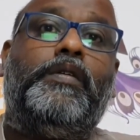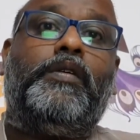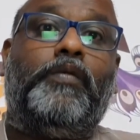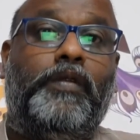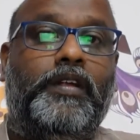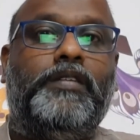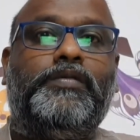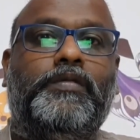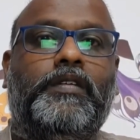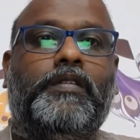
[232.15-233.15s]
ఎక్కువ
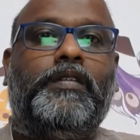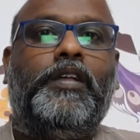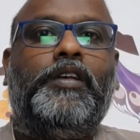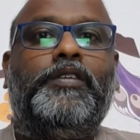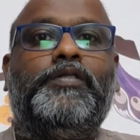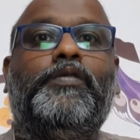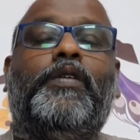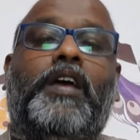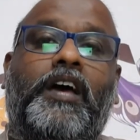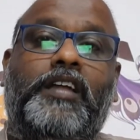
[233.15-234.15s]
లేడీస్ ఉన్నారు సో
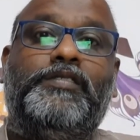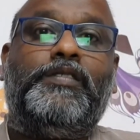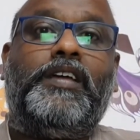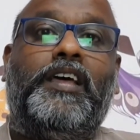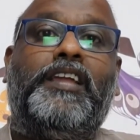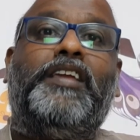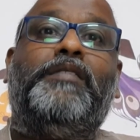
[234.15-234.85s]
నాగార్జున గారికి